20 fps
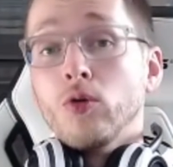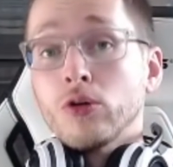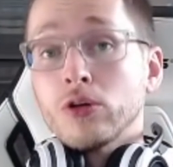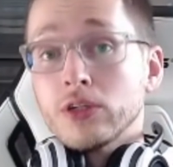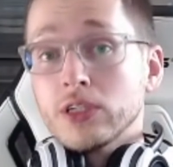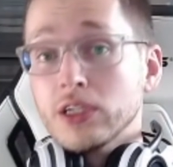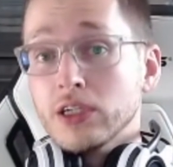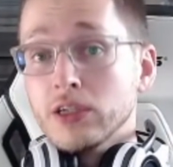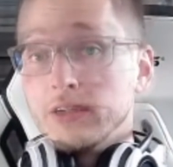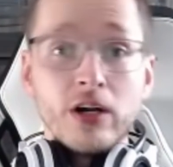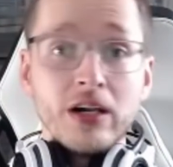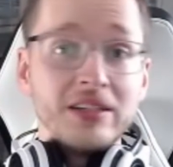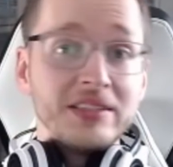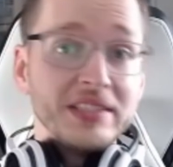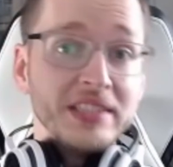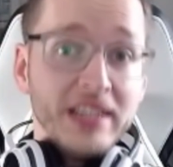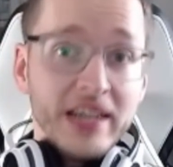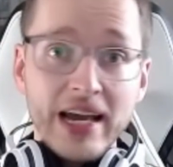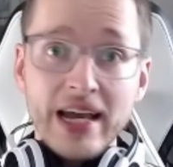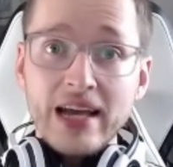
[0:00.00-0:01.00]
Und
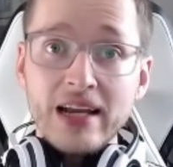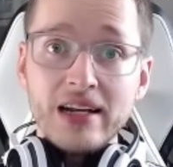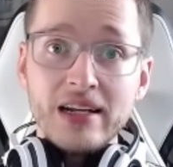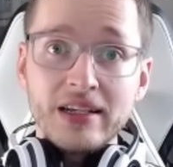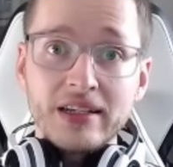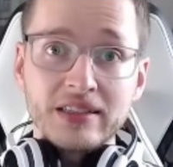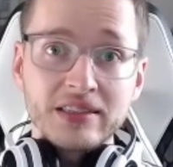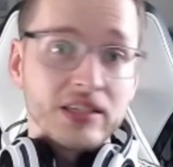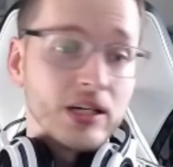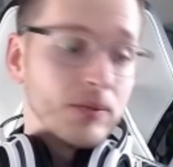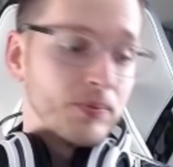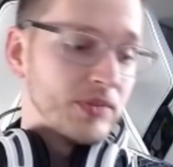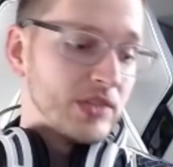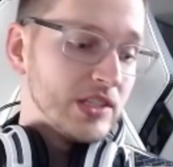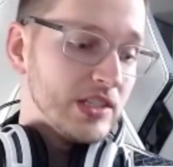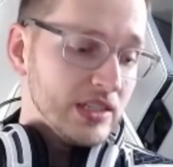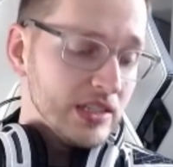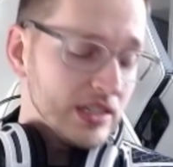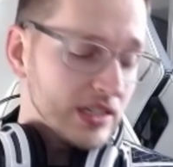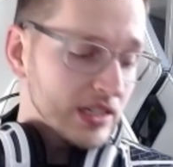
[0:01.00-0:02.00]
falls ihr ähnliches
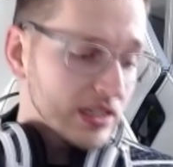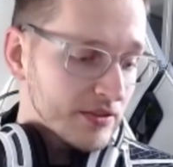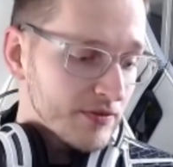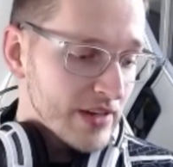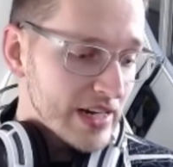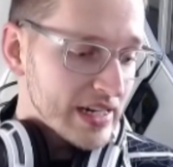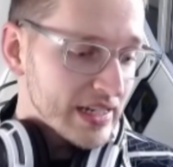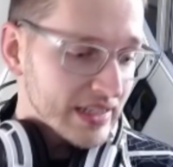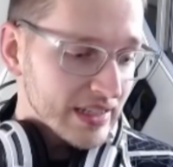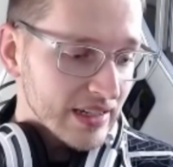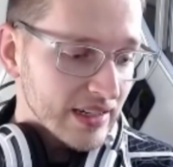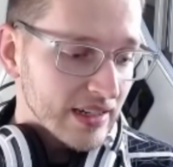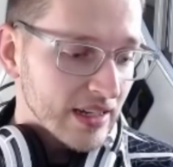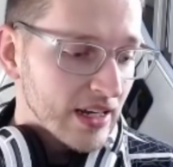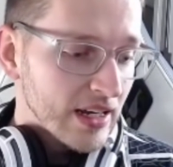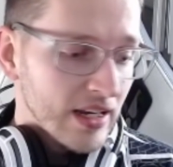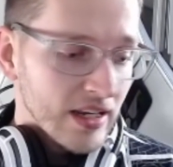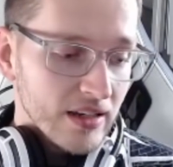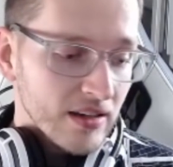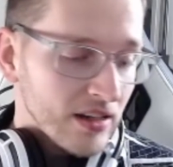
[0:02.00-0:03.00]
habt, irgendwelche
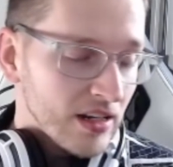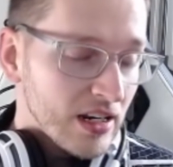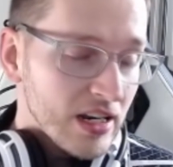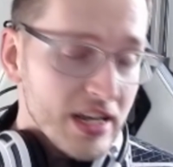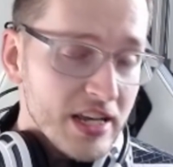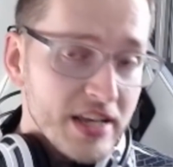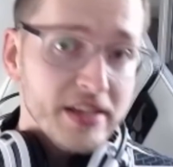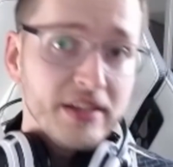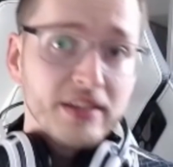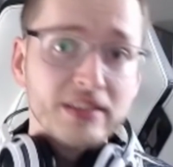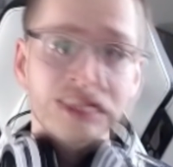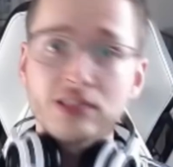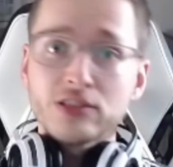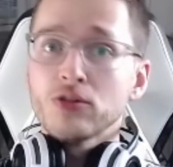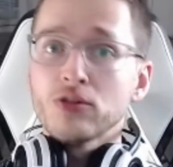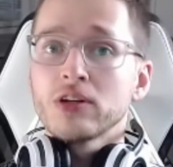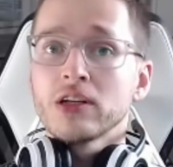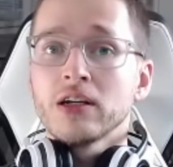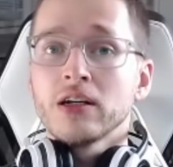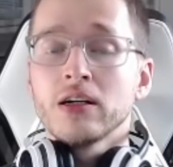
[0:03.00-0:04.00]
Leaks
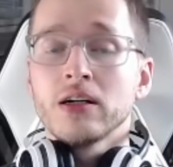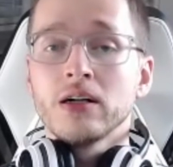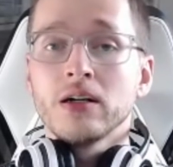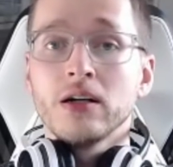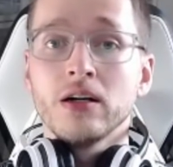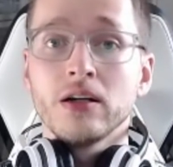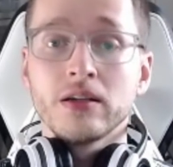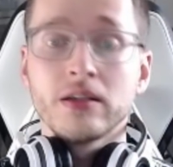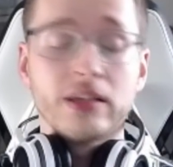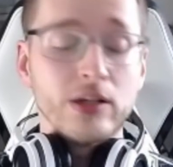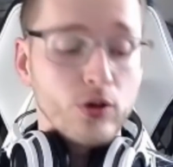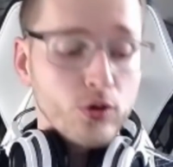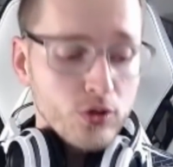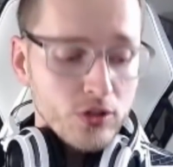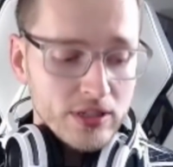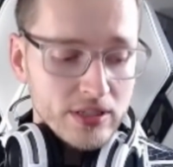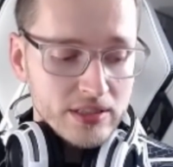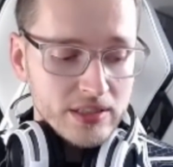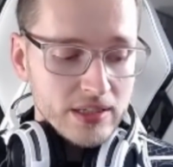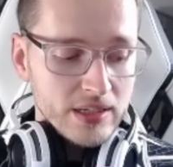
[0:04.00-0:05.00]
oder
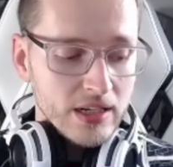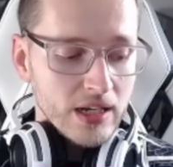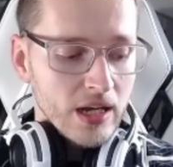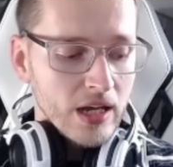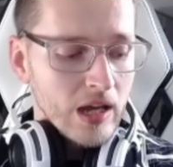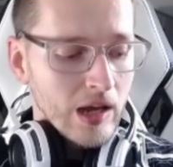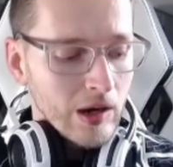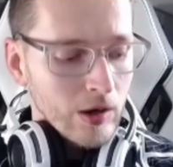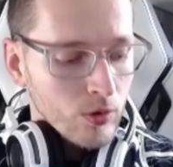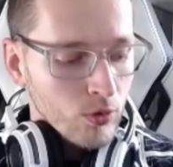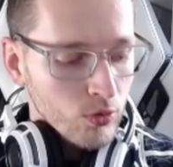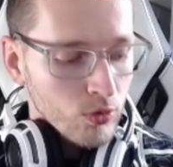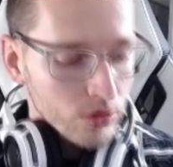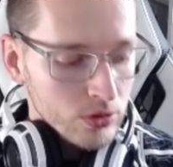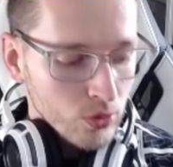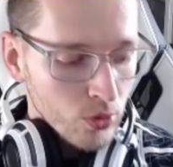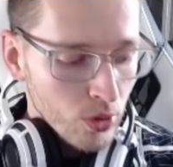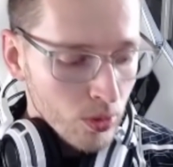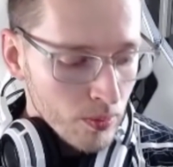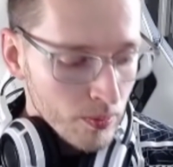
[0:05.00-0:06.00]
Gerüchte
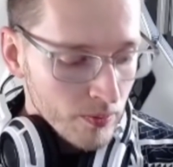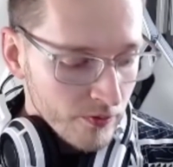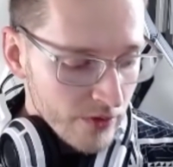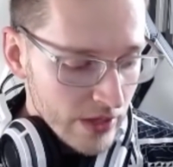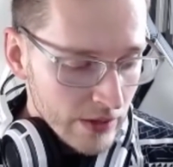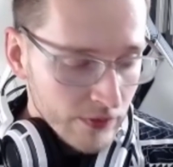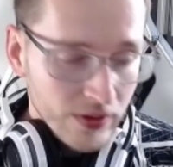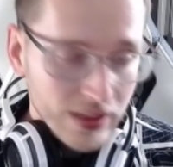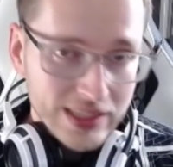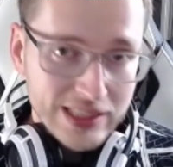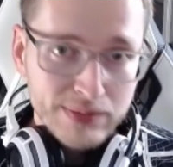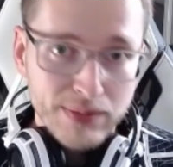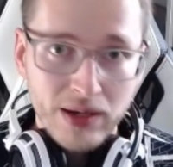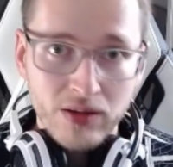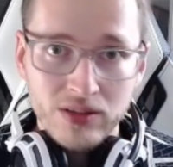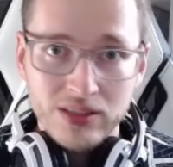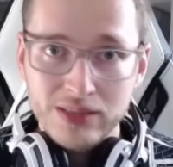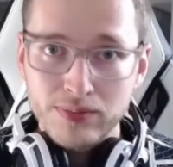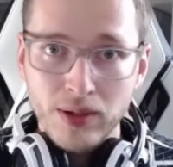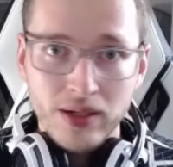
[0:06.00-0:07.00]
rund um FIFA
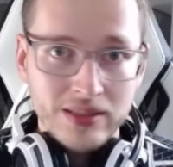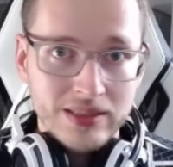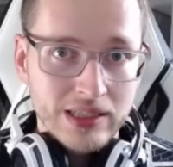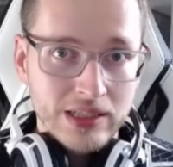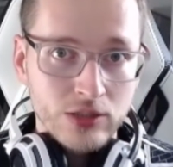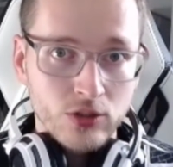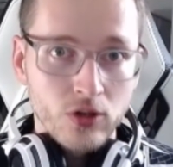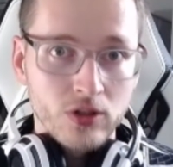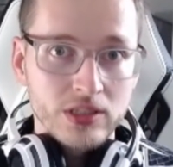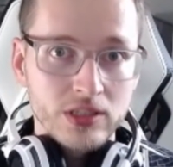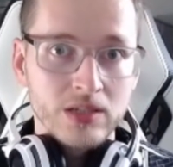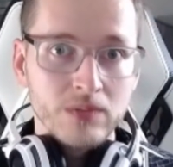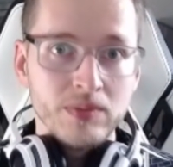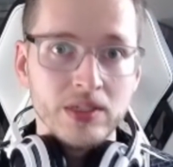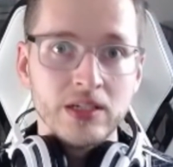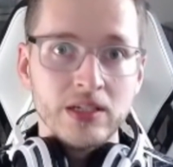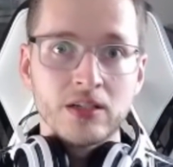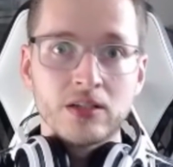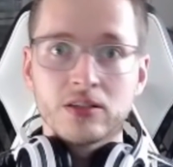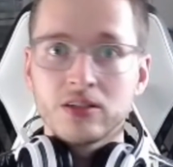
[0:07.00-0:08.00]
22, könnt ihr
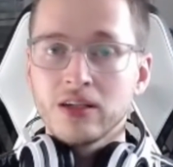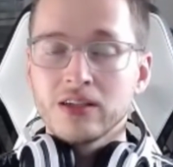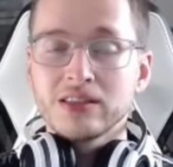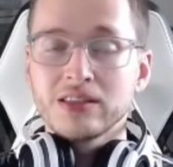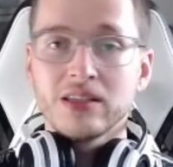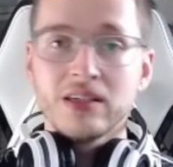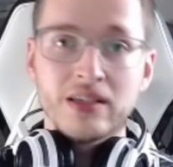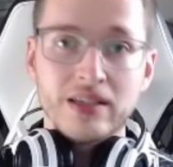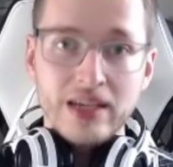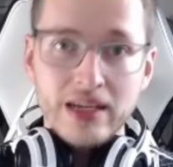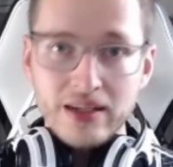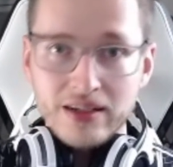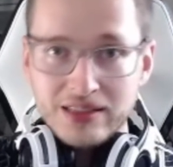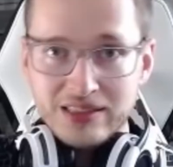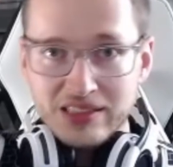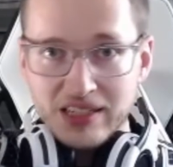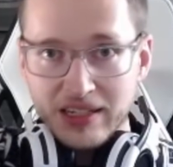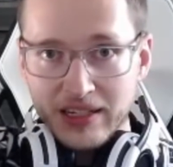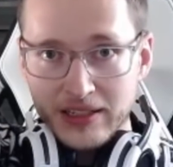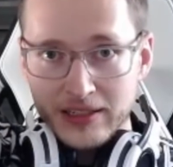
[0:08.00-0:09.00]
mir das
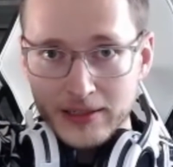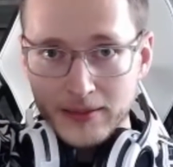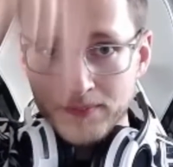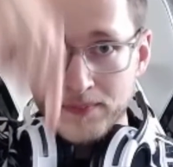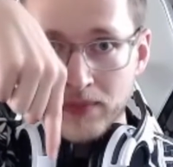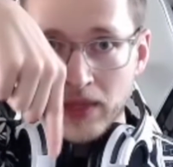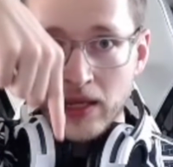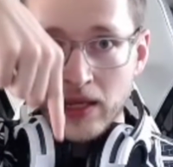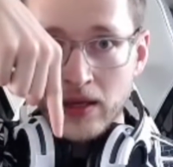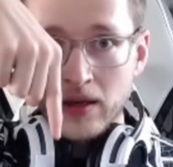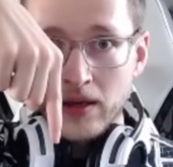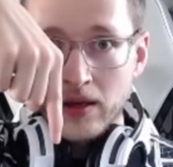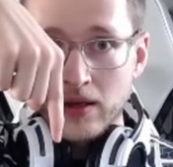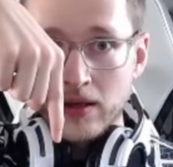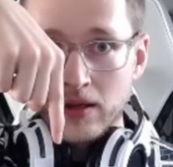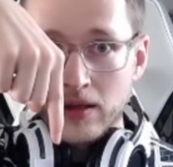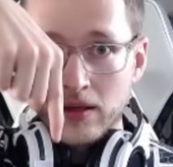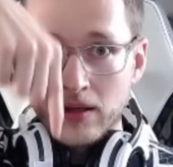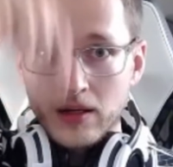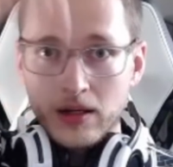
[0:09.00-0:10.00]
jederzeit
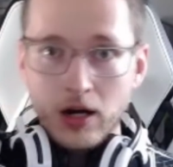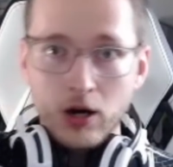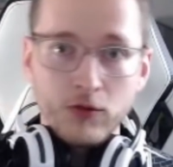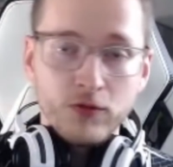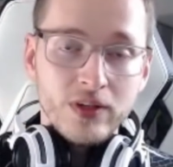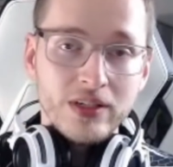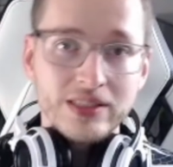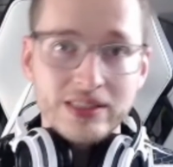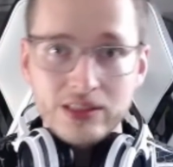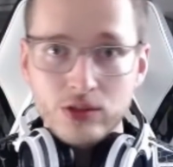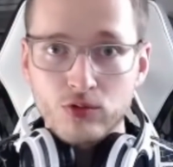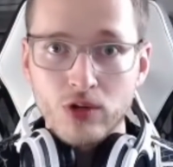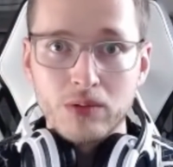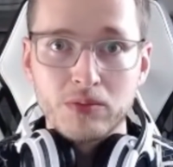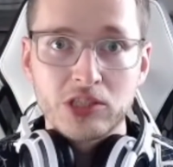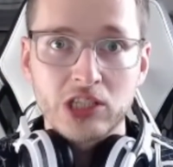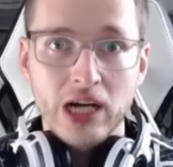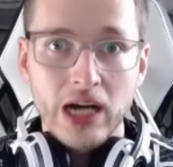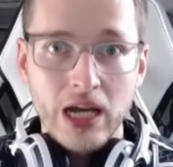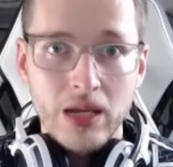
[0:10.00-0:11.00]
auf
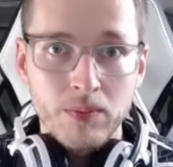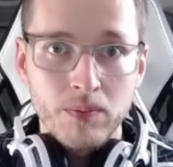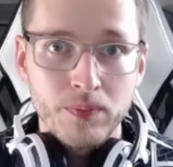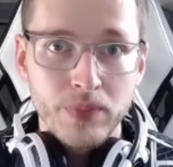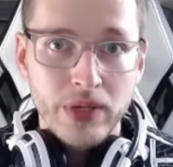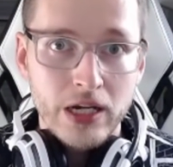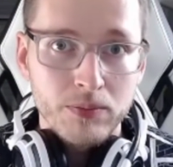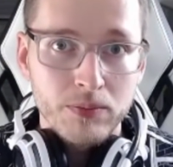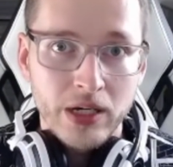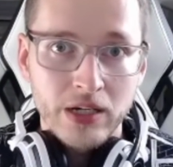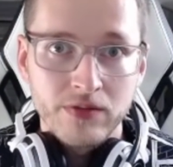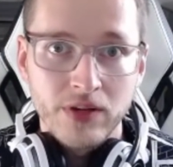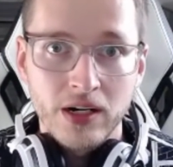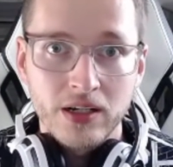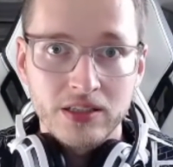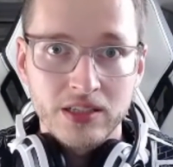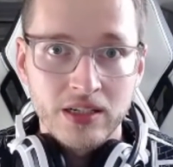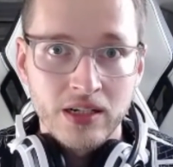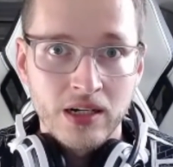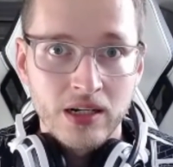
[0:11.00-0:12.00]
Instagram schreiben per
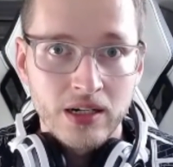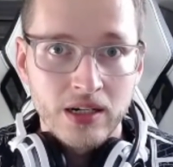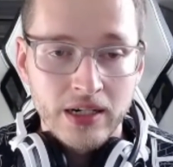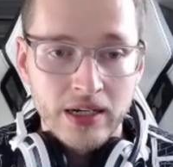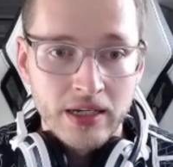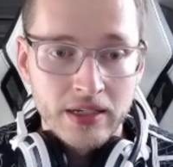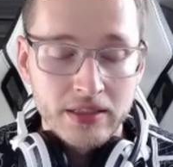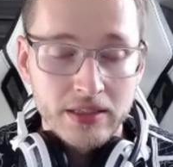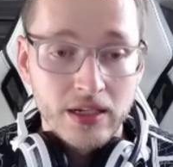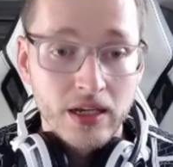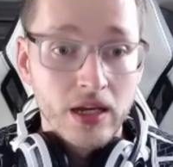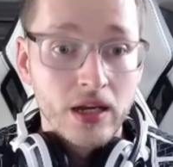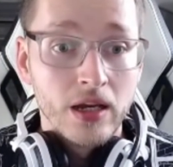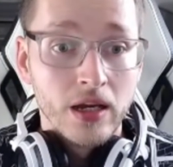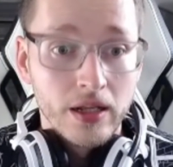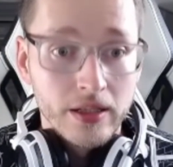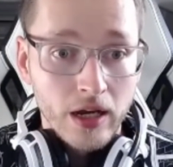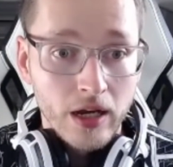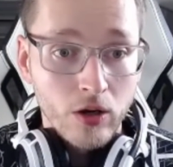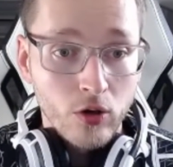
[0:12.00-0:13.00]
private Nachricht
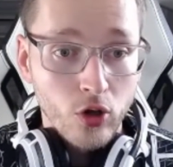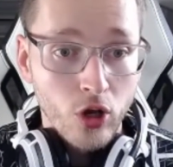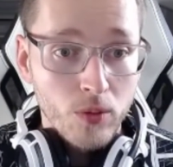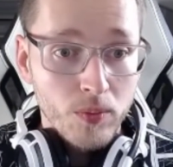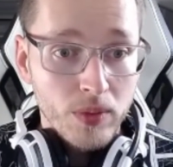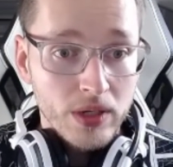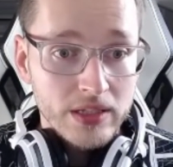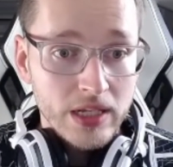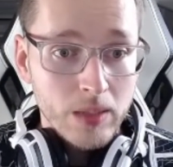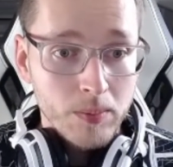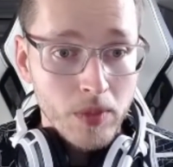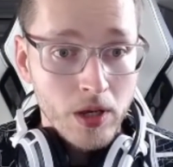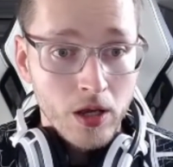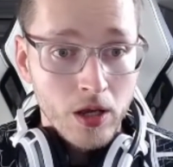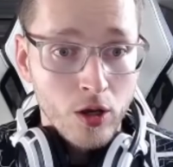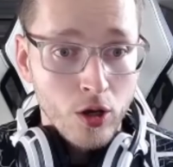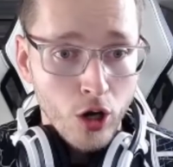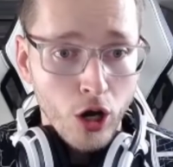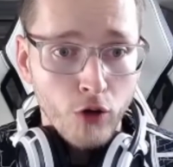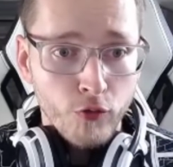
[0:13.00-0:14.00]
dann können wir dem
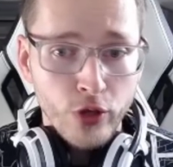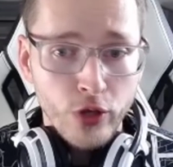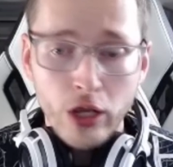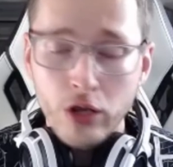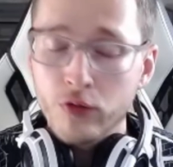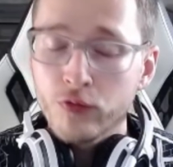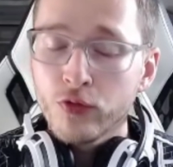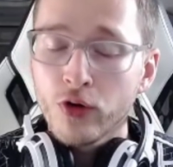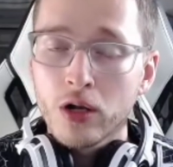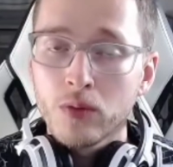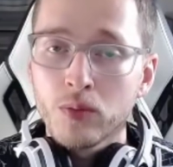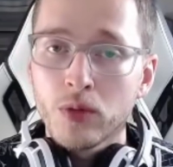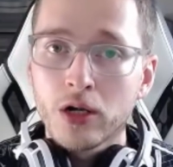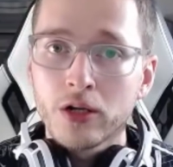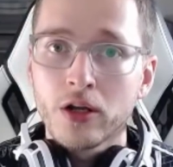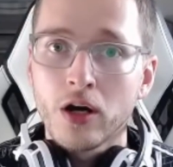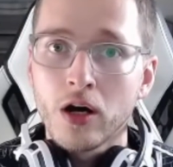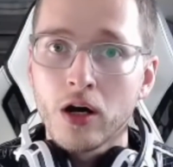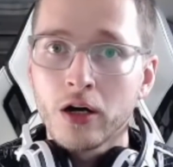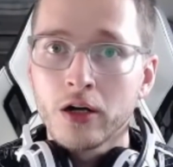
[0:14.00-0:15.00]
auf jeden Fall mal
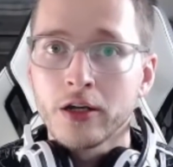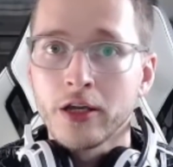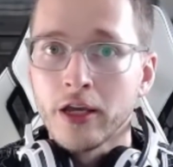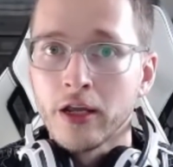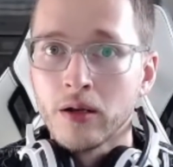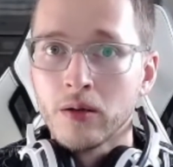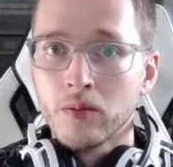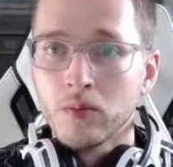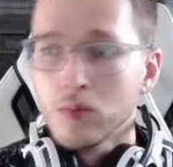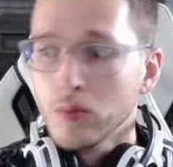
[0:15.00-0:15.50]
nachgehen.